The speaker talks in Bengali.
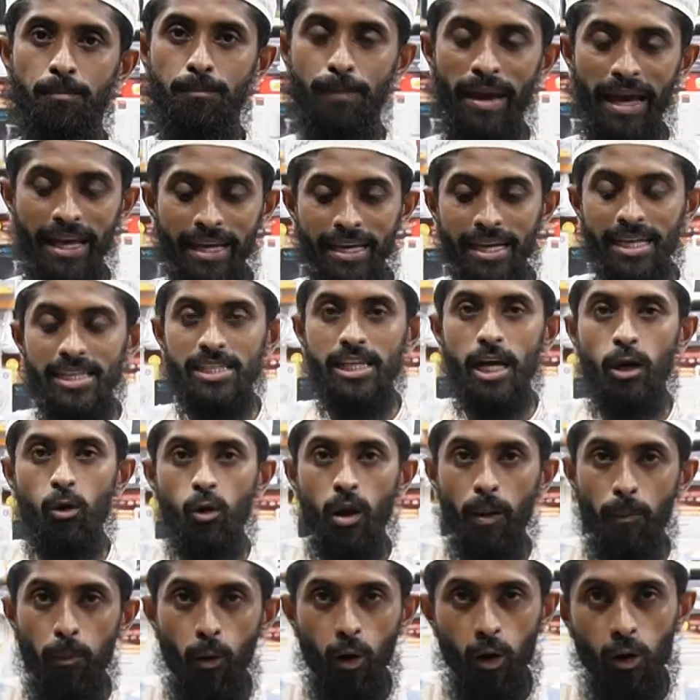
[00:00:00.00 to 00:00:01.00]
ব্যাংকের আচ্ছা, আচ্ছা।
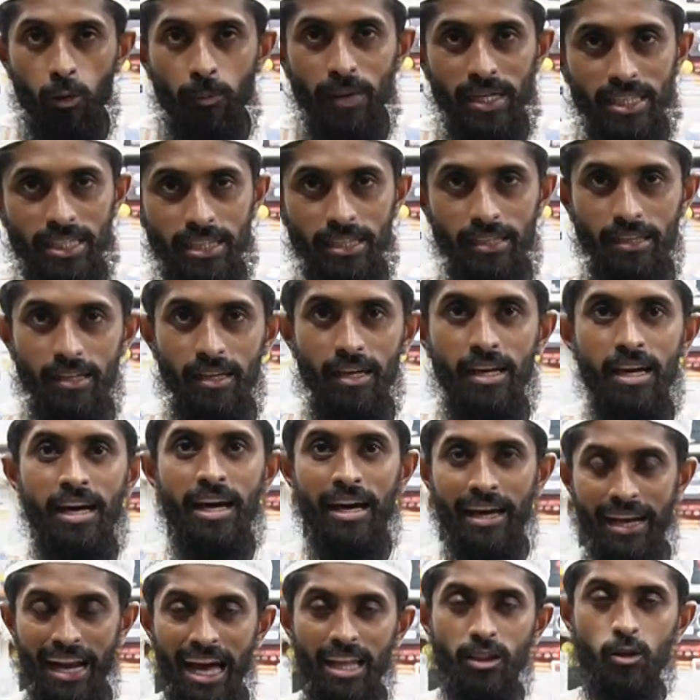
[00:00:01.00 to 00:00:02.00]
যেগুলো বড় মেশিন বড়
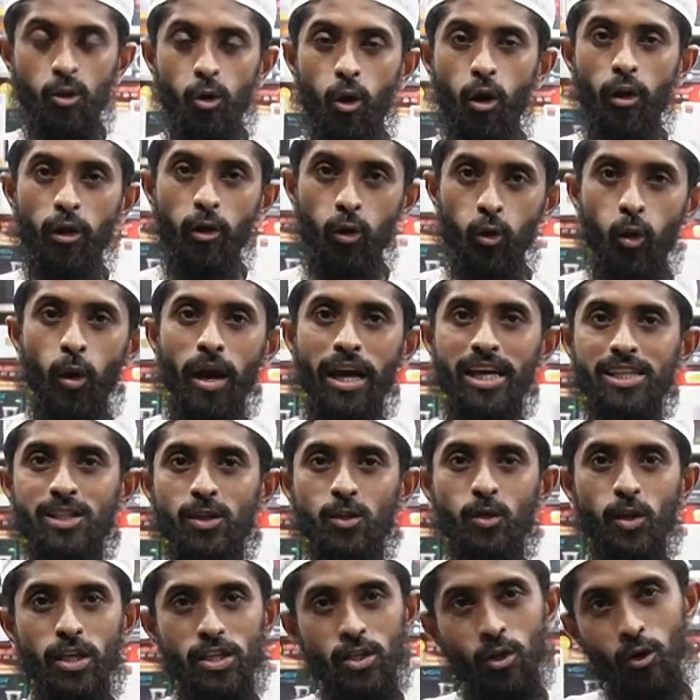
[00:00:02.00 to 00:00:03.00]
মেশিন রাত্র অনেক হয়ে
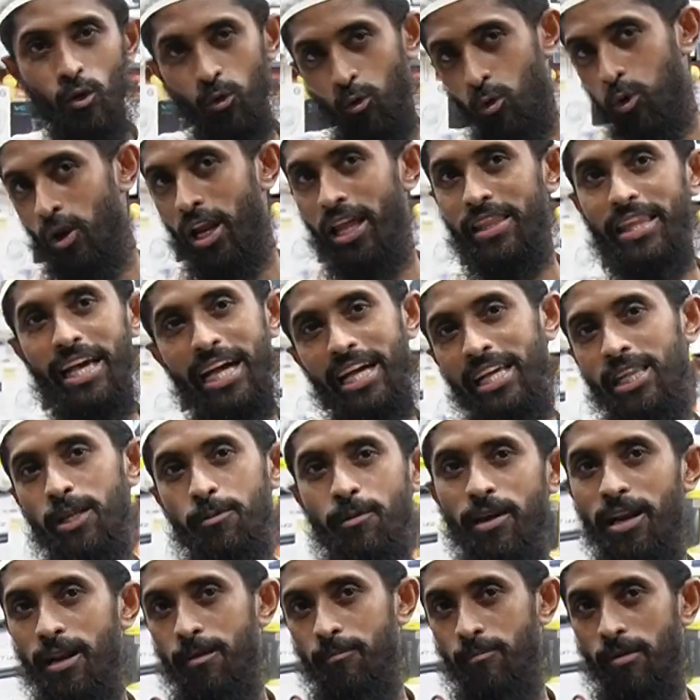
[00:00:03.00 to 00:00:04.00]
গেছে তো এই জন্য খুলে দেখাইতে
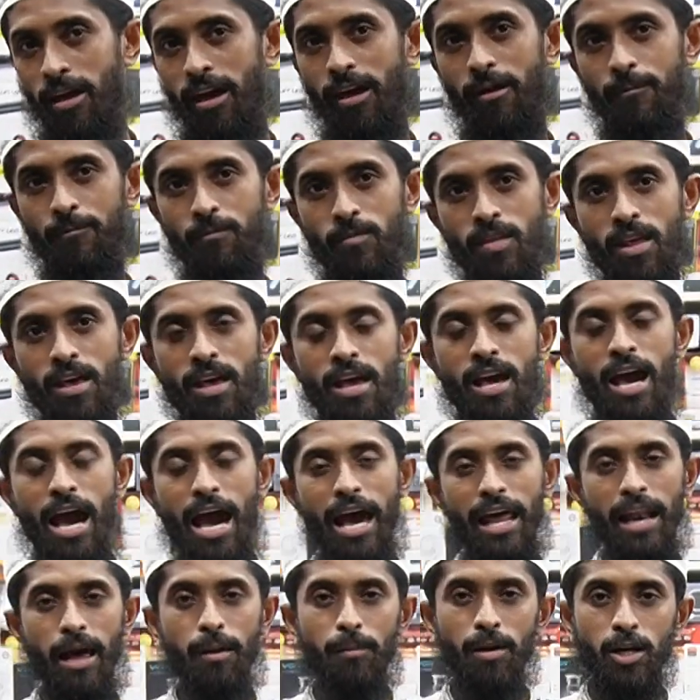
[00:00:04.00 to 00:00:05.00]
পারলাম না আচ্ছা
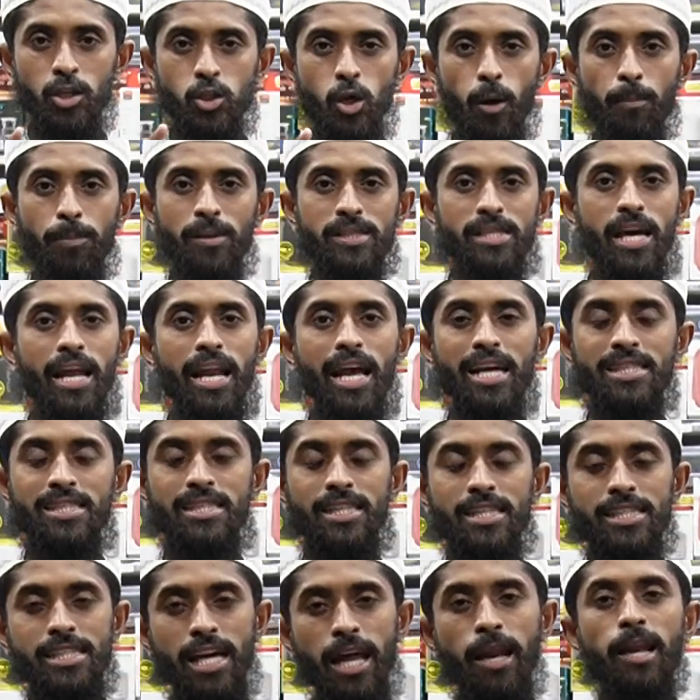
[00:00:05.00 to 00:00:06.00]
আর আমার শপে যারা
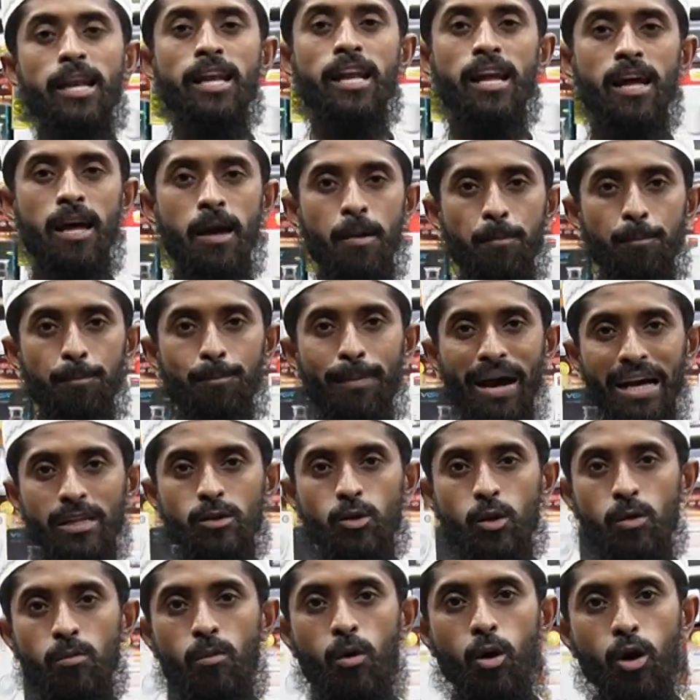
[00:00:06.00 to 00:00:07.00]
আসতে চান
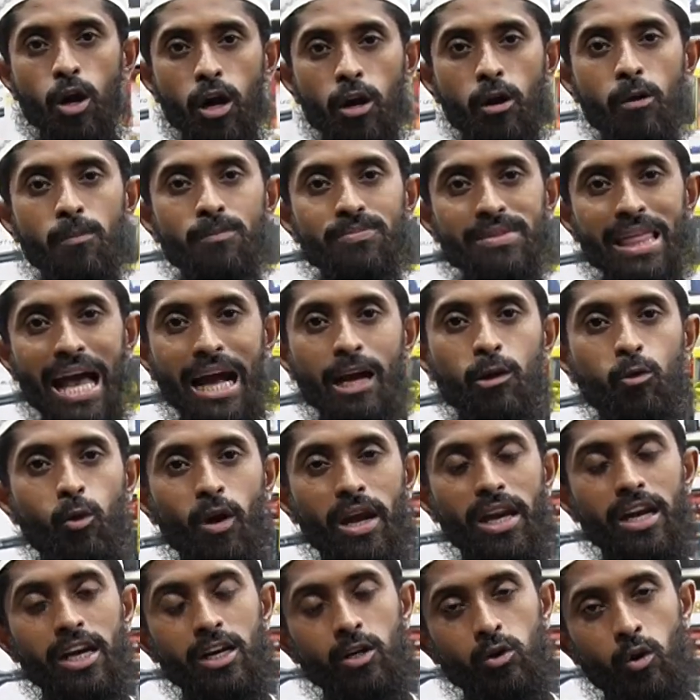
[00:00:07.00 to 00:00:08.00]
বাইতুল মোকারম তাকু
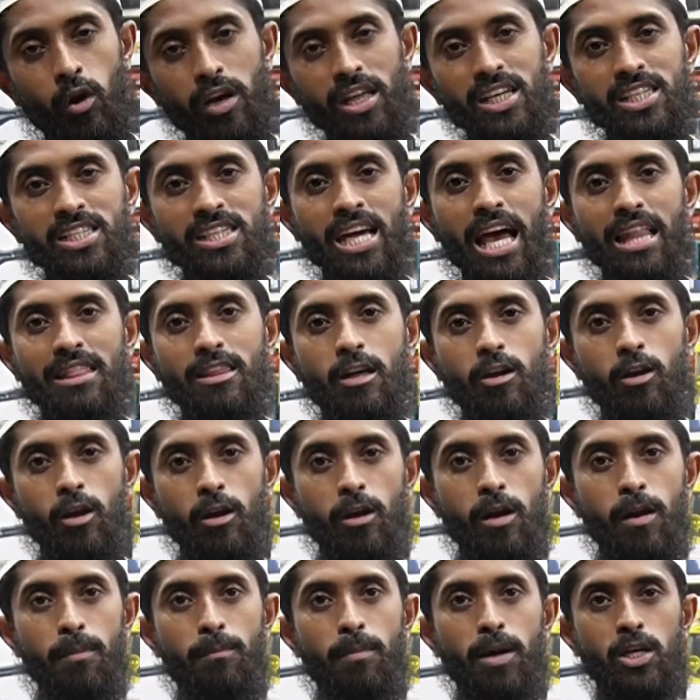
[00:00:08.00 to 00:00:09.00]
ইলেকট্রনিক সাতান্ন
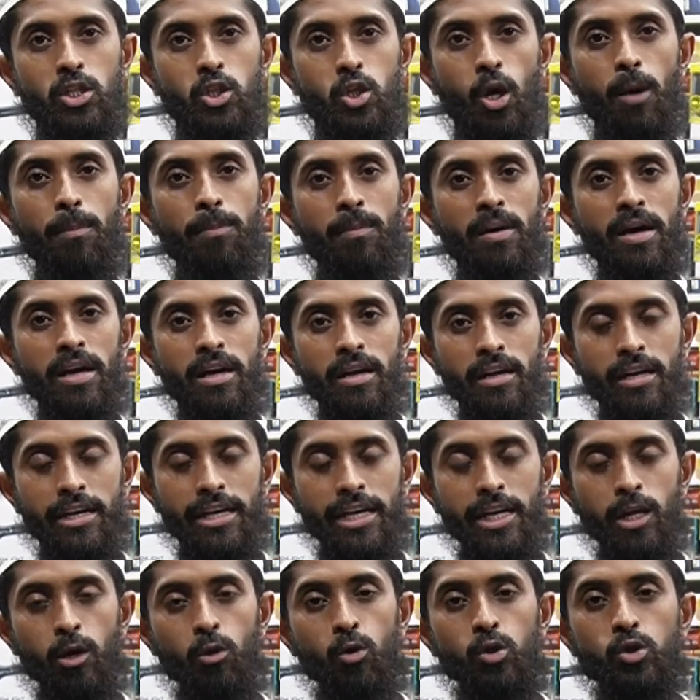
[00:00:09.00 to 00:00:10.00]
নম্বর শপ
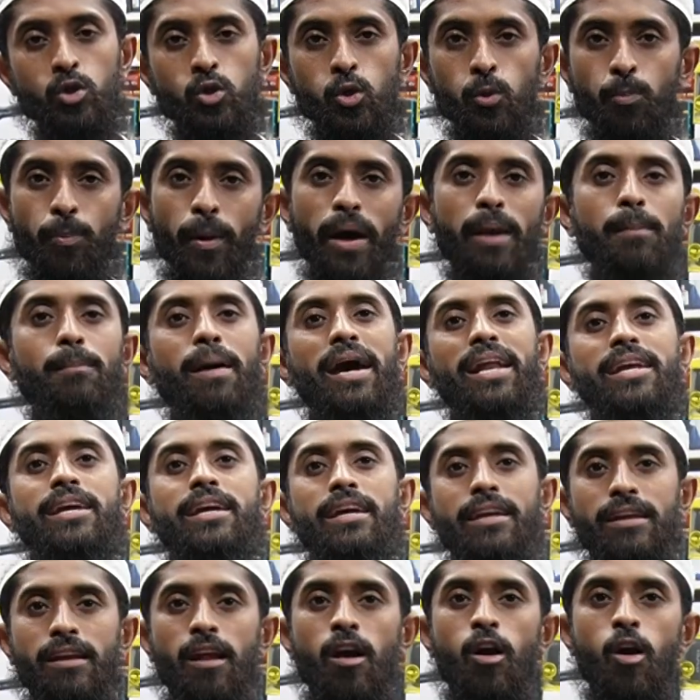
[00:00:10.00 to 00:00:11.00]
নিউ সুপার
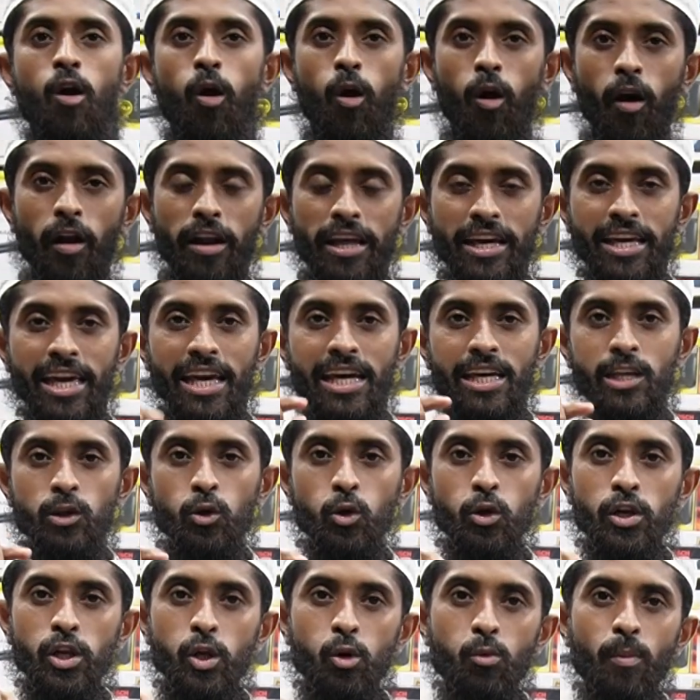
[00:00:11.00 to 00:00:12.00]
মার্কেট অনেকে
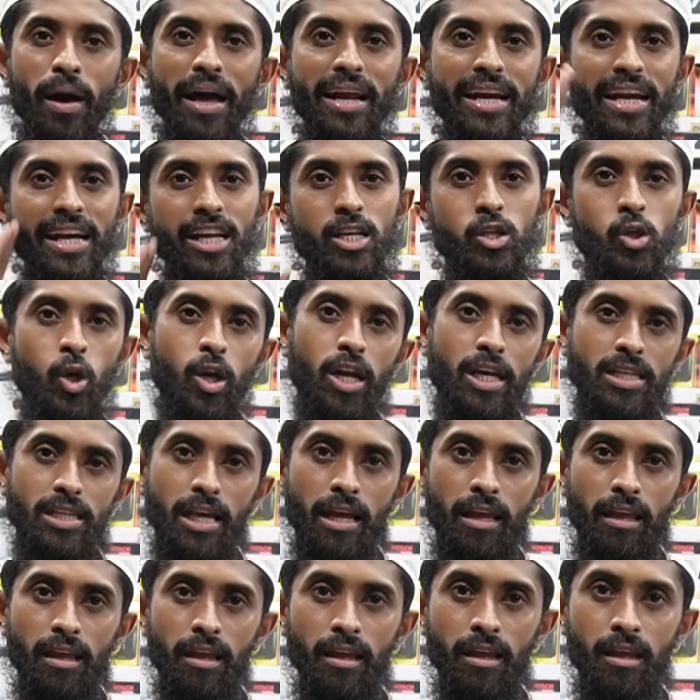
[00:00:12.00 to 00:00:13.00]
কিন্তু নিউ মার্কেটে চলে
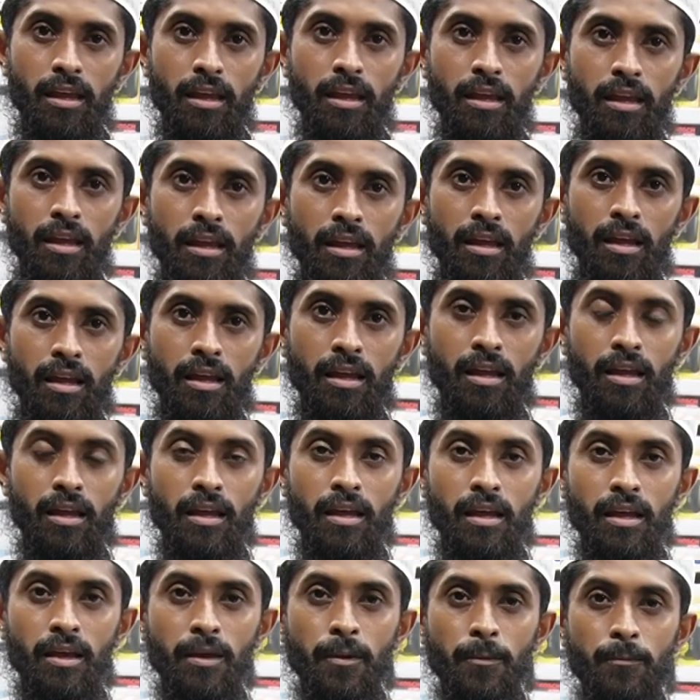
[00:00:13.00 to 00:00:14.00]
যায় এই জন্য
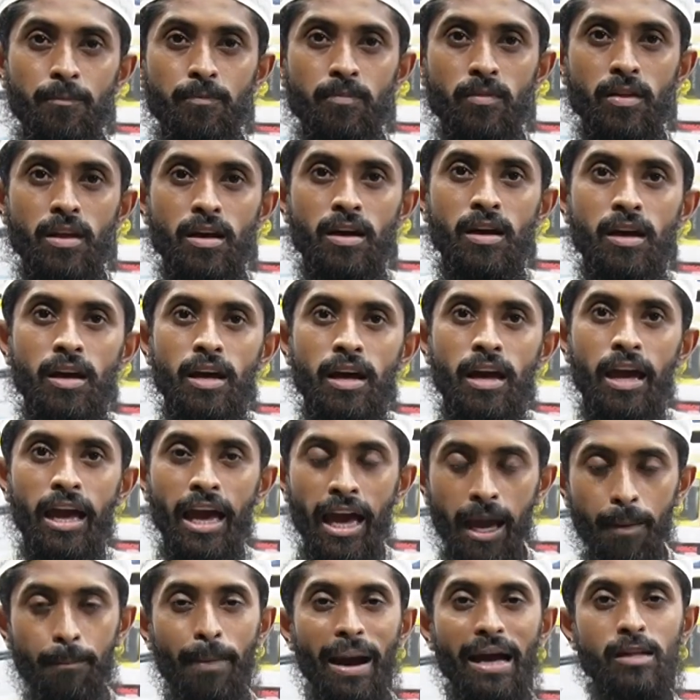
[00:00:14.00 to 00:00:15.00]
বাইতুল মোকাররম মার্কেট বলে
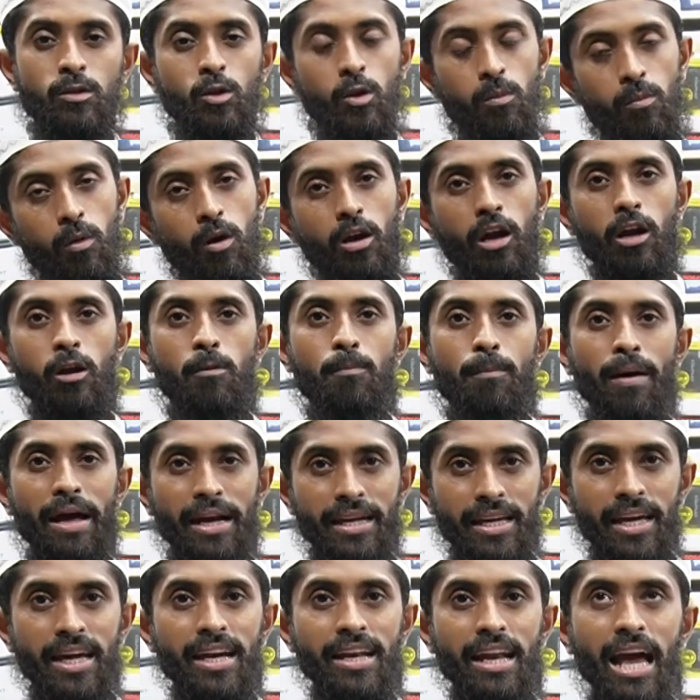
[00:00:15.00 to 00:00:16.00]
হ্যাঁ বাইতুল মোকাররম
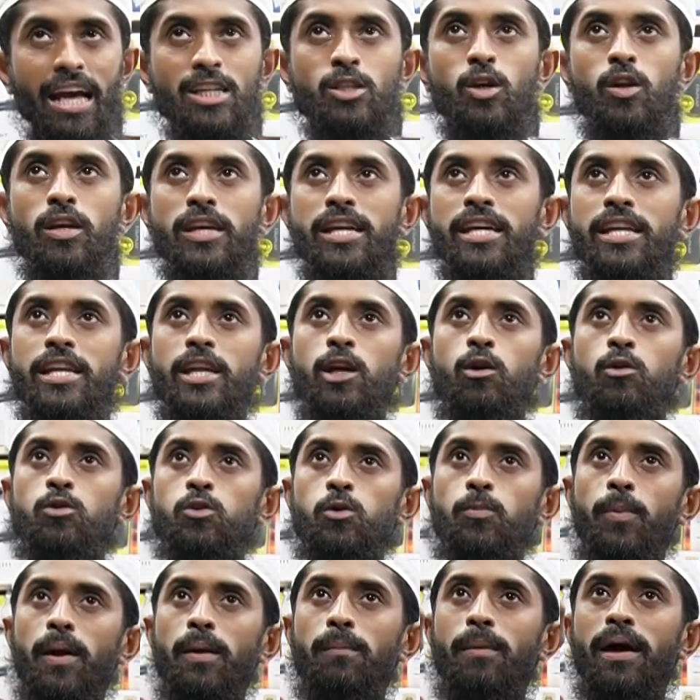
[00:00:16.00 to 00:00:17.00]
মার্কেট আসলে কি নিউ
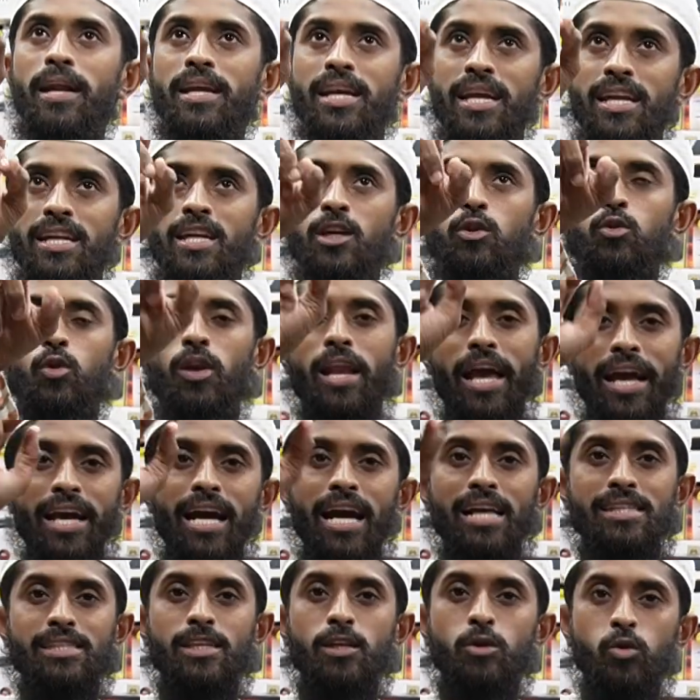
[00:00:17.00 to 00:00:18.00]
সুপার মার্কেট কিন্তু
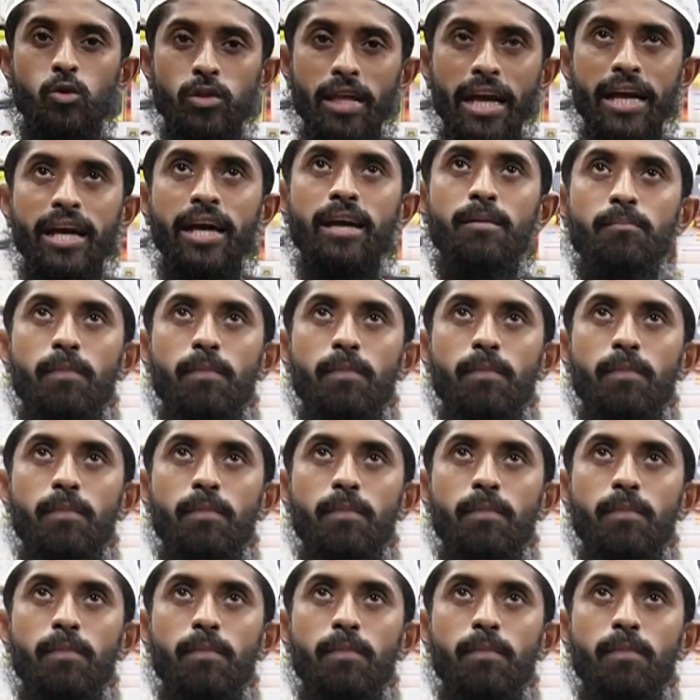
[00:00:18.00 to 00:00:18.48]
লেখা আছে একটু দেখেন